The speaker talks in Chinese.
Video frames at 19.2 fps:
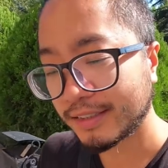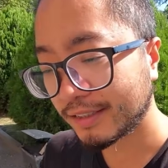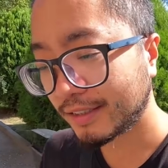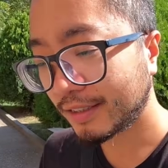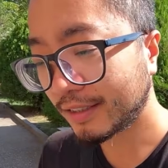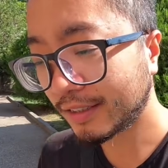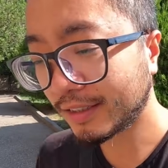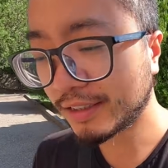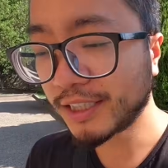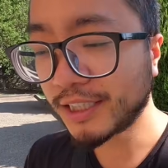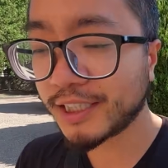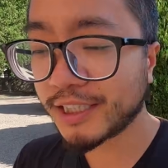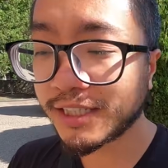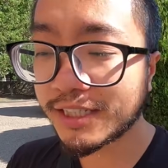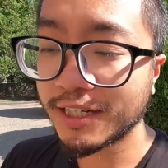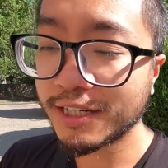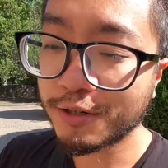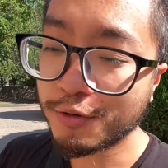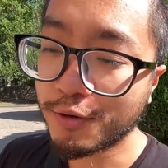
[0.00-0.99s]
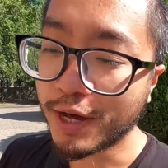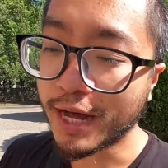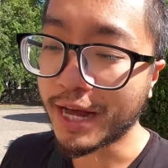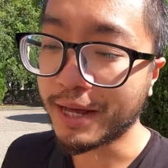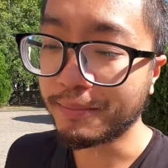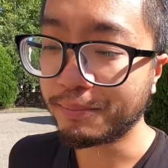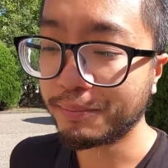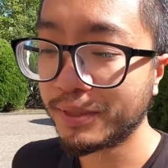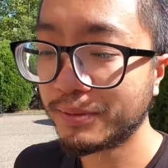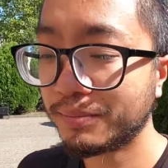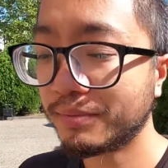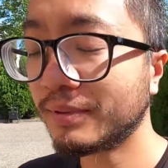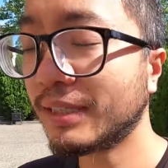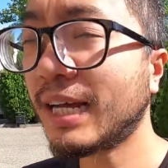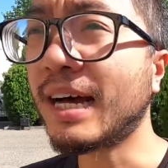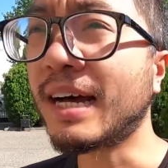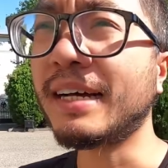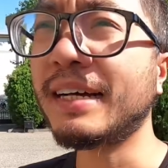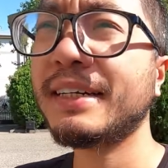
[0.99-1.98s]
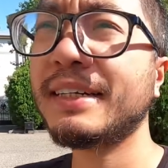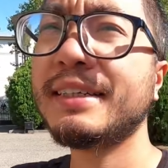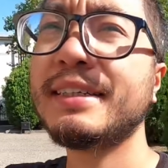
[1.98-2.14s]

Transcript: 这个纪念馆并不大，